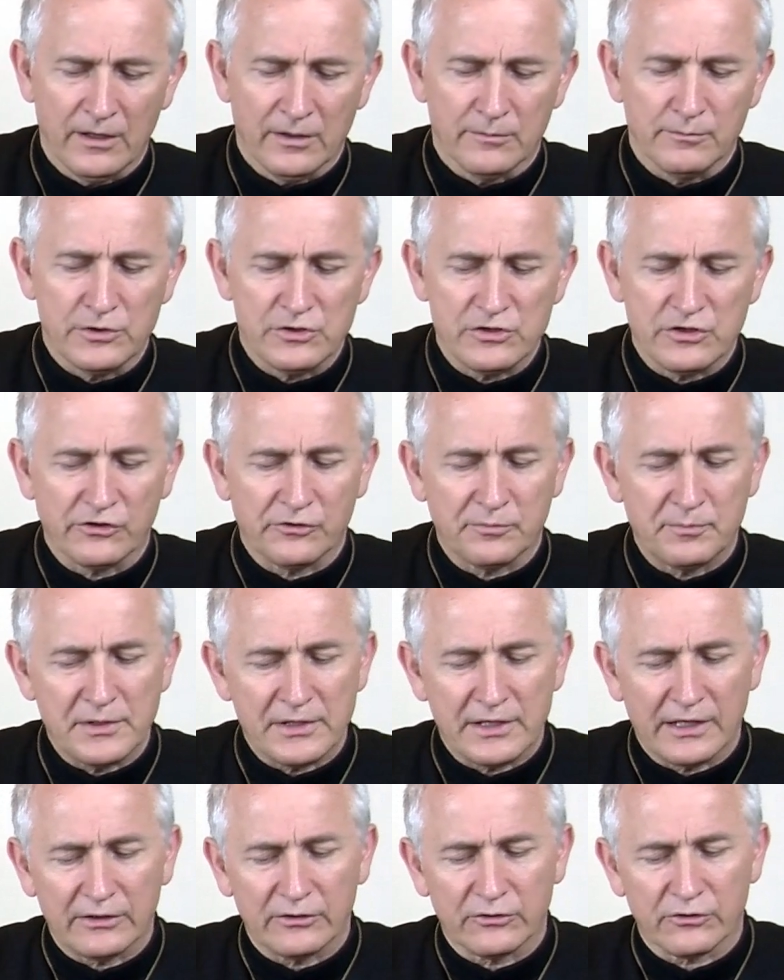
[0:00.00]
byście
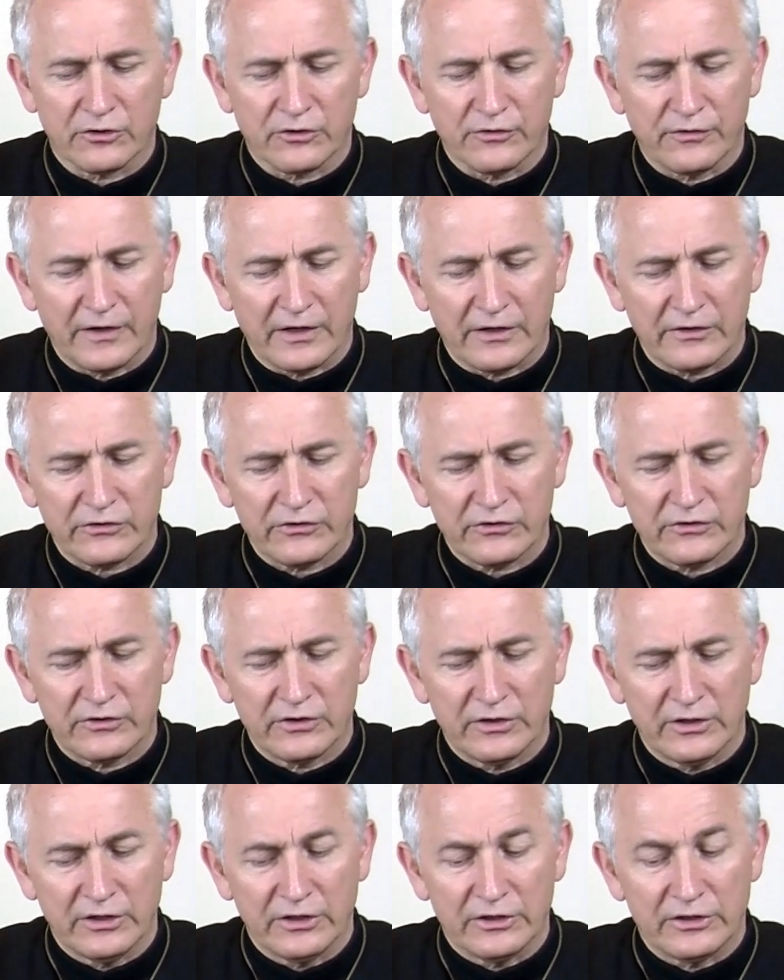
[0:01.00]
zbierając chwast,
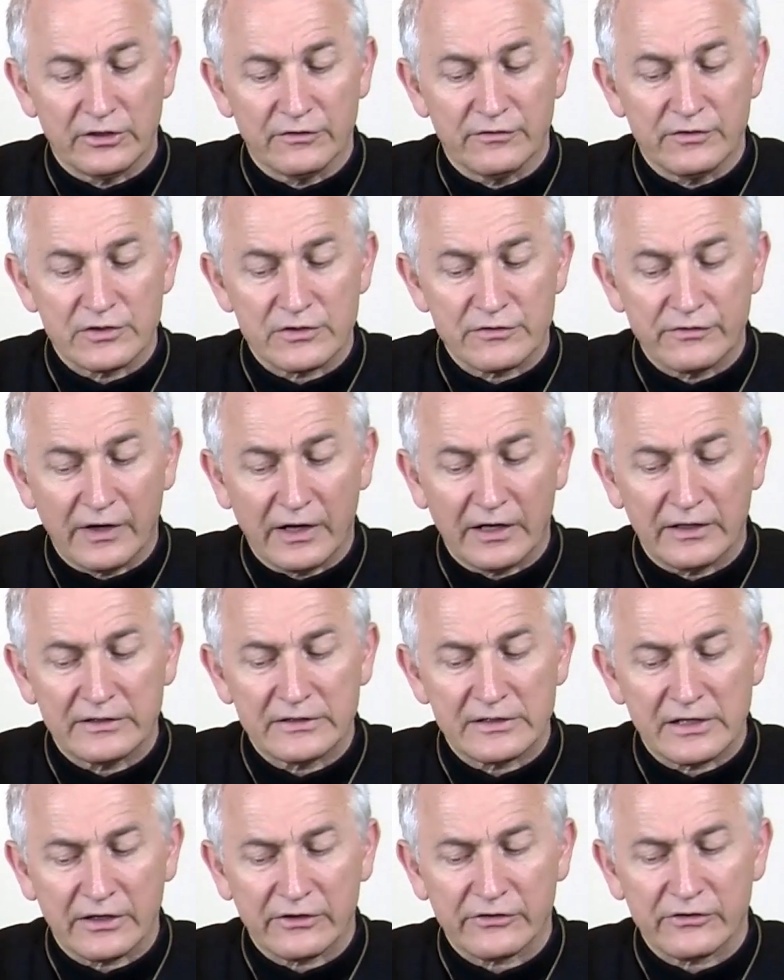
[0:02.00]
nie wyrwali
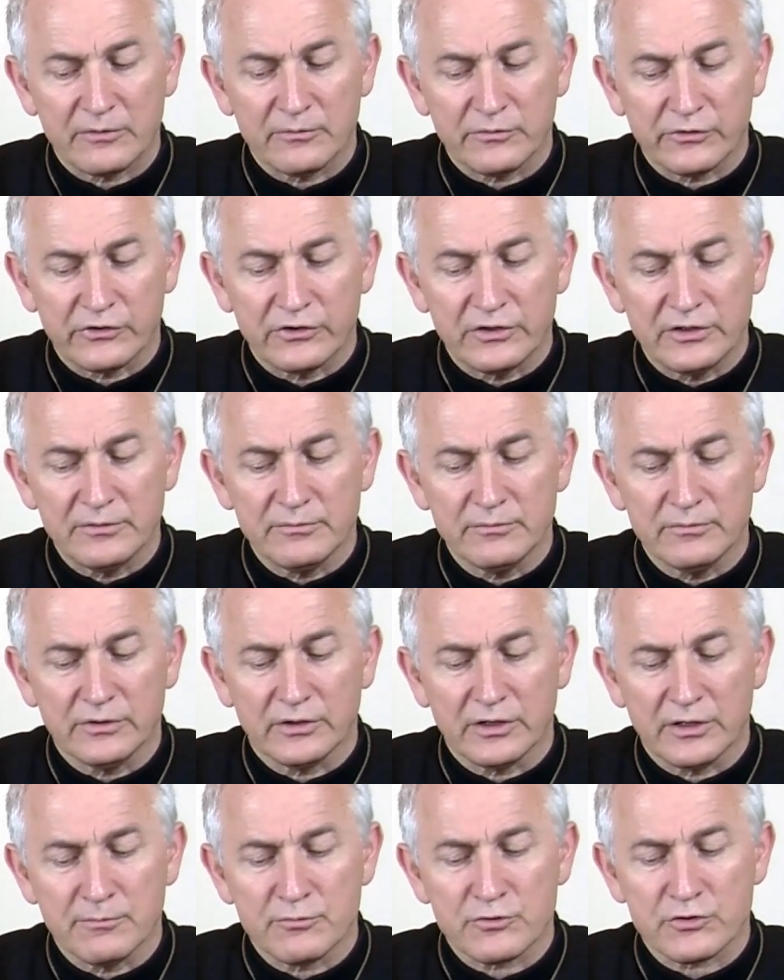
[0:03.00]
razem z nim
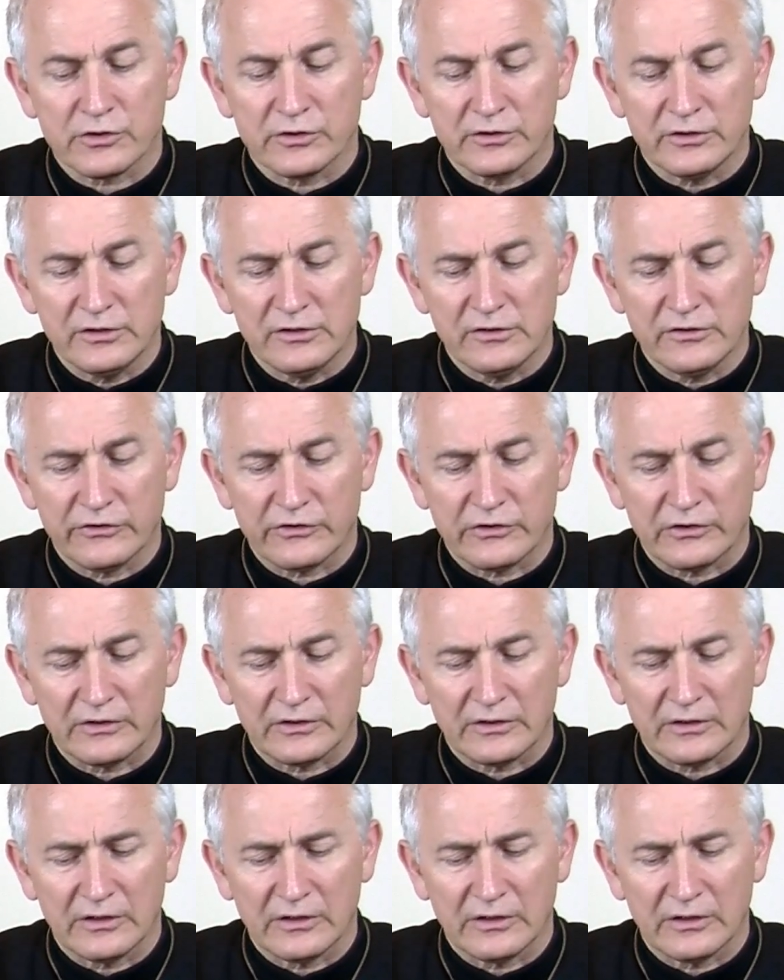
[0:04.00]
i pszenicy